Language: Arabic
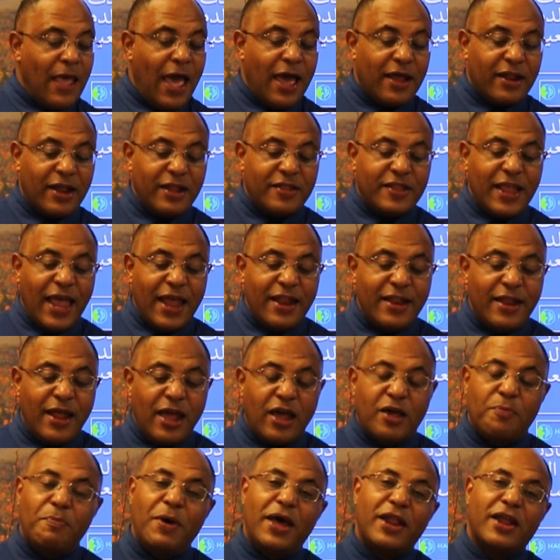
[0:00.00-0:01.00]
أردت أن
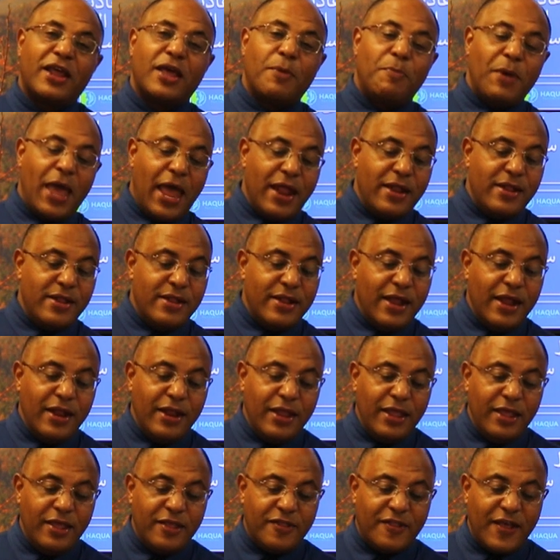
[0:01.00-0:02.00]
أخبرك
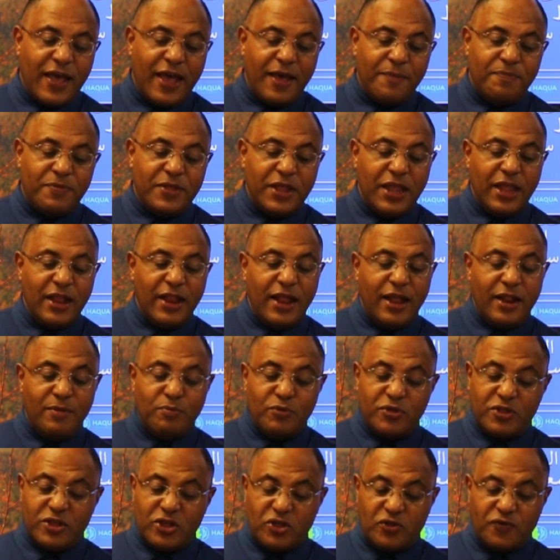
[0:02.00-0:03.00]
بأنني ذهبت إلى
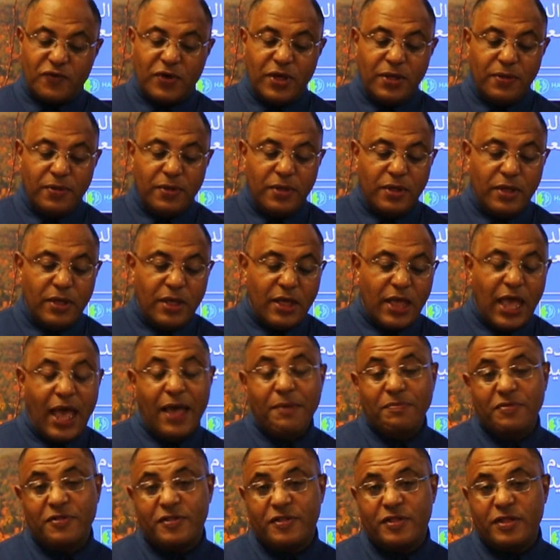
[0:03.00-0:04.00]
المستشفى
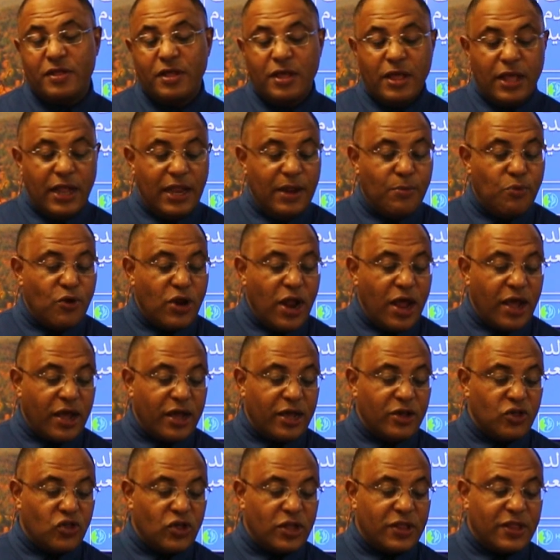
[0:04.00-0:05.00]
أمس
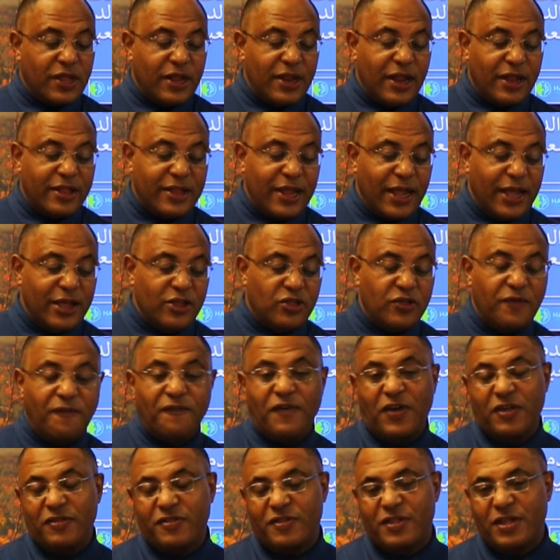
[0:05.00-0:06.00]
لمناقشة نتائج
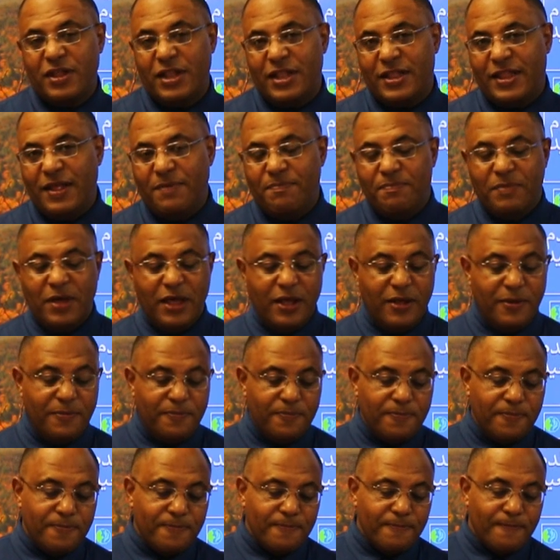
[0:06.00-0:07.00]
فحص الدم
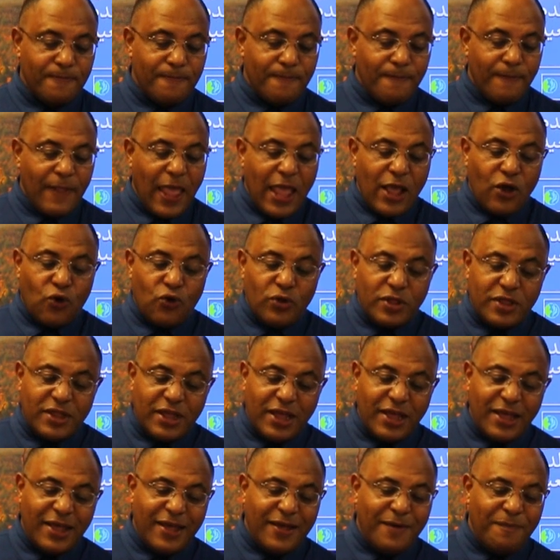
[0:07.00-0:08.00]

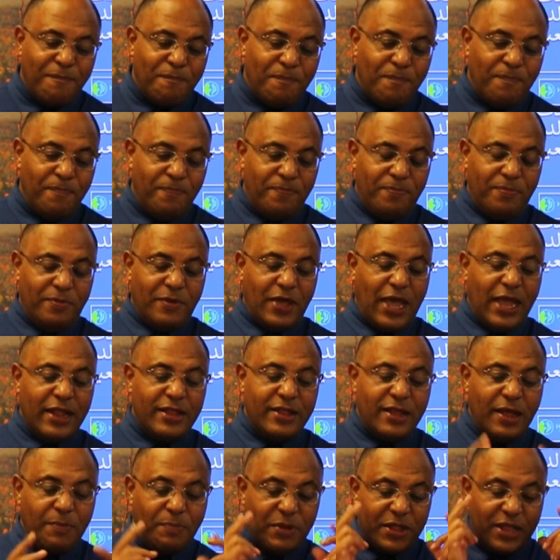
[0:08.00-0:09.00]
كنت
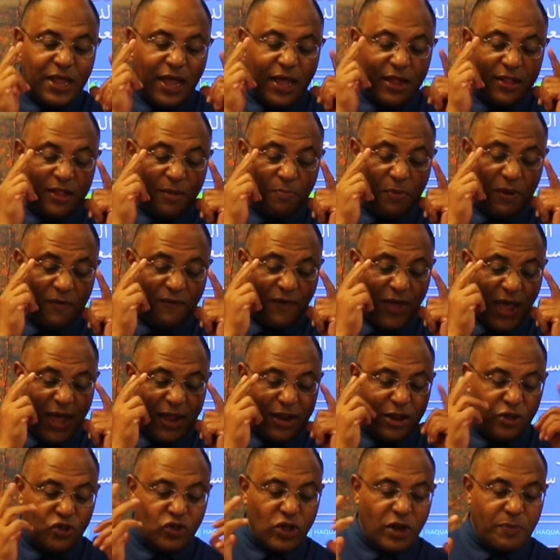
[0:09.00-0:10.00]
قد بدأت
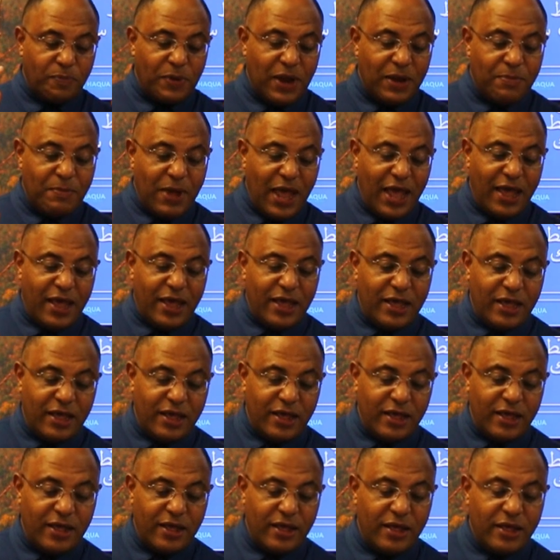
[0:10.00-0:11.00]
بالفعل شرب
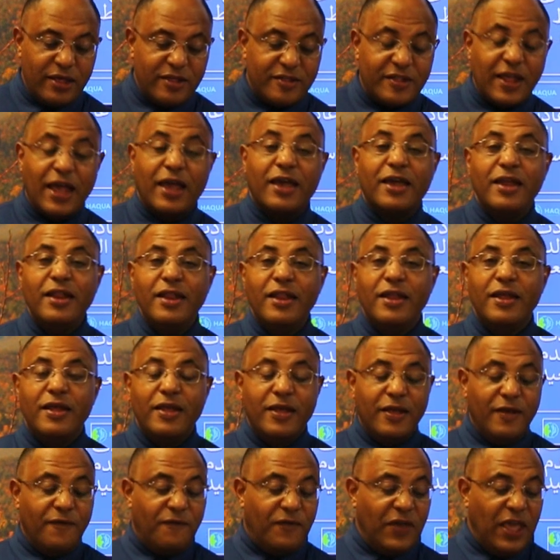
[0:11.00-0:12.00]
الماء ساخن
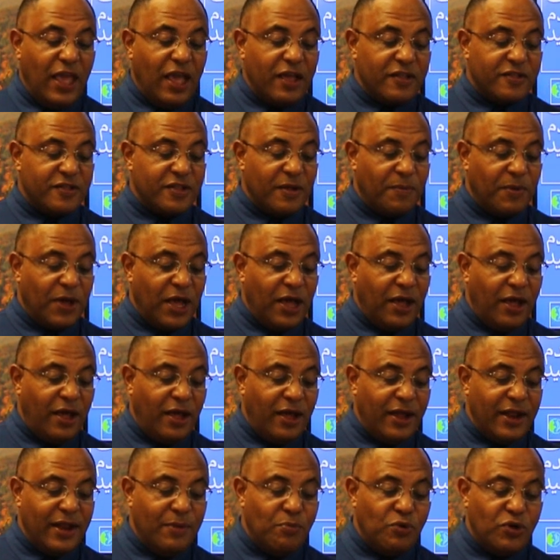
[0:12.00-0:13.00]
في
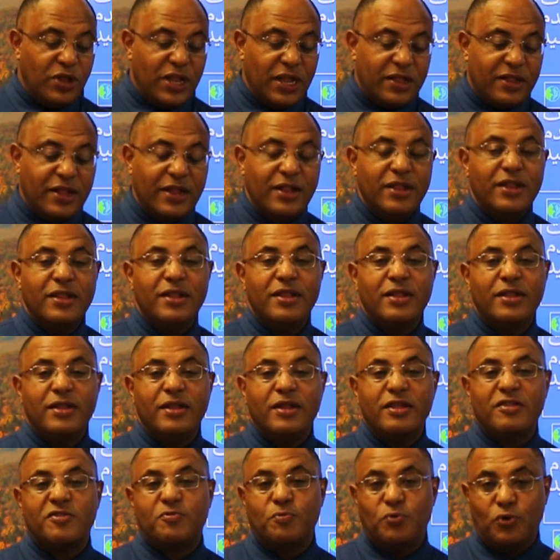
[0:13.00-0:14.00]
الصباح لمدة
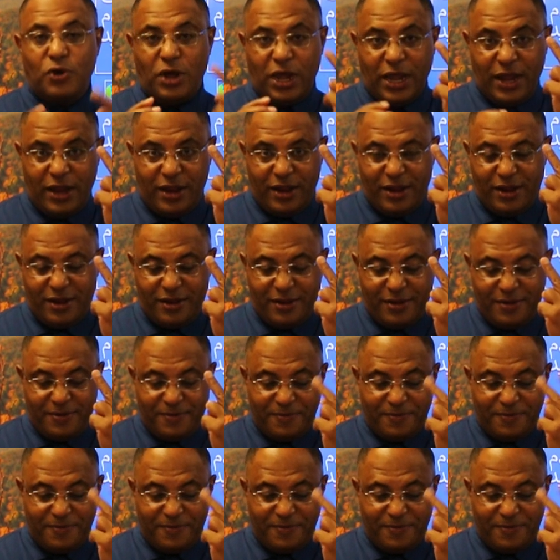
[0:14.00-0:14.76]
أسبوعين